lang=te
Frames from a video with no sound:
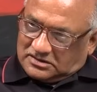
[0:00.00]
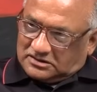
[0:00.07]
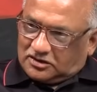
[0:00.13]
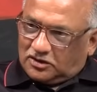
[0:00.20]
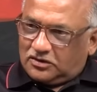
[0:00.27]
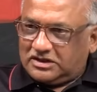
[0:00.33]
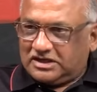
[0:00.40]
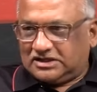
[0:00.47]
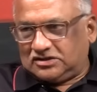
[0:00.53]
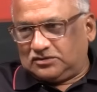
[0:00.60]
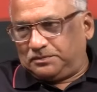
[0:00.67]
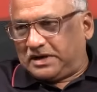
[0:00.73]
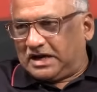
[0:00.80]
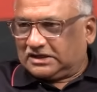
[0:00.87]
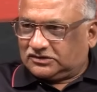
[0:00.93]
ఈ
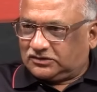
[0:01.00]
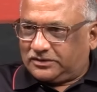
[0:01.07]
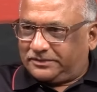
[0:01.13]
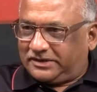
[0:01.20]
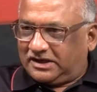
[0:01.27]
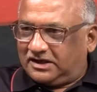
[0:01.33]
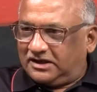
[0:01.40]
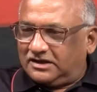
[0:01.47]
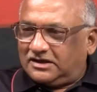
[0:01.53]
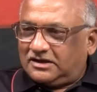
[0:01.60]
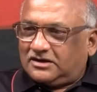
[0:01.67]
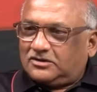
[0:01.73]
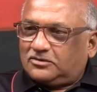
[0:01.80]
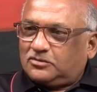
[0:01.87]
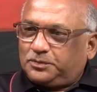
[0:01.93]
తెలుగుదేశం భాగస్వామి
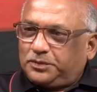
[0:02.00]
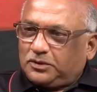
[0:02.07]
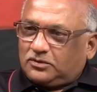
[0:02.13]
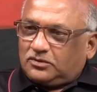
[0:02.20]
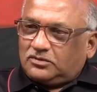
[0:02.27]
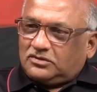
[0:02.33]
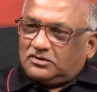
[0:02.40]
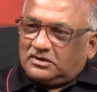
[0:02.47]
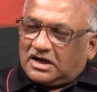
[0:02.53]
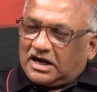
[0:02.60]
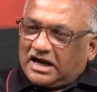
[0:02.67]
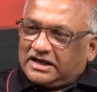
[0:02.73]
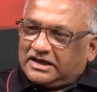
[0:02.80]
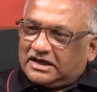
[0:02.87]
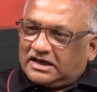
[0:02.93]
ఇప్పుడు
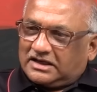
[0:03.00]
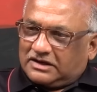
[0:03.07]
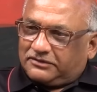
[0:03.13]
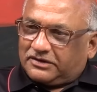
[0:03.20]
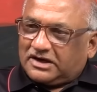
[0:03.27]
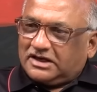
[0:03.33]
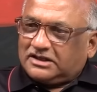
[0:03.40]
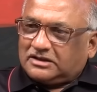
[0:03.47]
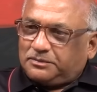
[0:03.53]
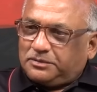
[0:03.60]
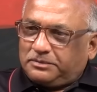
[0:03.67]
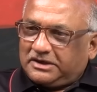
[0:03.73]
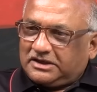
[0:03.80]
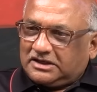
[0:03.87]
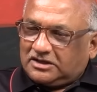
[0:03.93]
ఆయన ఎవరిని
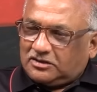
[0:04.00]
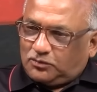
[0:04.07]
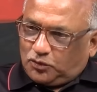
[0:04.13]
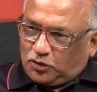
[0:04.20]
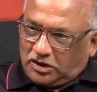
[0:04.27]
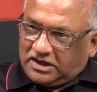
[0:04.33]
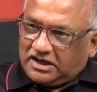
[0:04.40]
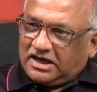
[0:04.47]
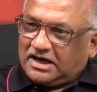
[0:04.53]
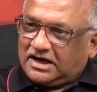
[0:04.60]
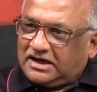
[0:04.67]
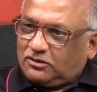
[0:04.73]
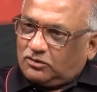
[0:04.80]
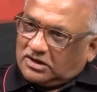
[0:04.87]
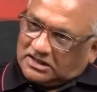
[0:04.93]
తప్పు పట్టినట్టు మోడీ
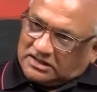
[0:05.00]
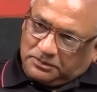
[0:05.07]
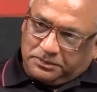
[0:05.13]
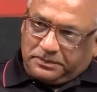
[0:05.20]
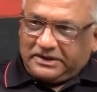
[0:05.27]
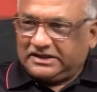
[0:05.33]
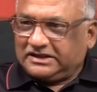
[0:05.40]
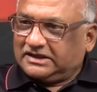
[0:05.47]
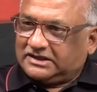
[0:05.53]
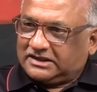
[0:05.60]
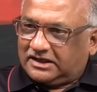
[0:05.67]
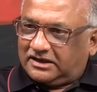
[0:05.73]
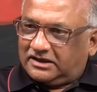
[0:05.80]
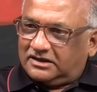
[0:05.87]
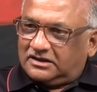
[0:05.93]
గారిని కూడా తప్పు
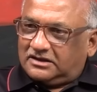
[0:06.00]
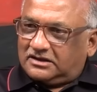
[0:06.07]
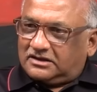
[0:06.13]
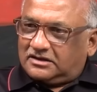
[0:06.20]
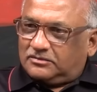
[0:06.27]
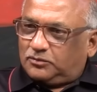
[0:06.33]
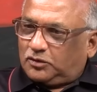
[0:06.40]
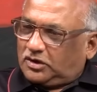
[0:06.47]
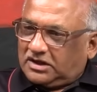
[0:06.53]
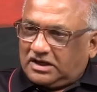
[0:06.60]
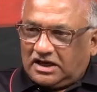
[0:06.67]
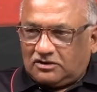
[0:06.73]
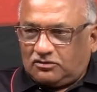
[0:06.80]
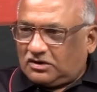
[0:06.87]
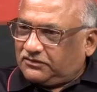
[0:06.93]
పట్టినట్టే మోడీ
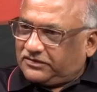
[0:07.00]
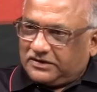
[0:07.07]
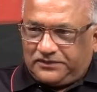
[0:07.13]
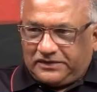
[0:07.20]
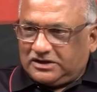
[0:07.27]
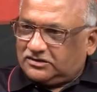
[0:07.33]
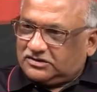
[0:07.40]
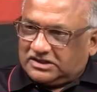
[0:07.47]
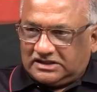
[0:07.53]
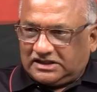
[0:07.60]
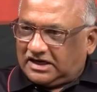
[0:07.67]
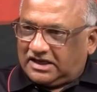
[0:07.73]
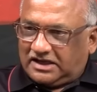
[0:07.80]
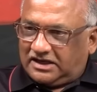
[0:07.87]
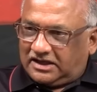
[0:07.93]
గారు కూడా వైఫల్యం
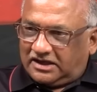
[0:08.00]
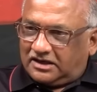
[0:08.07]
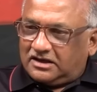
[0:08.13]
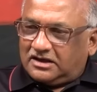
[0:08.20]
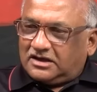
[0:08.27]
చెందాడని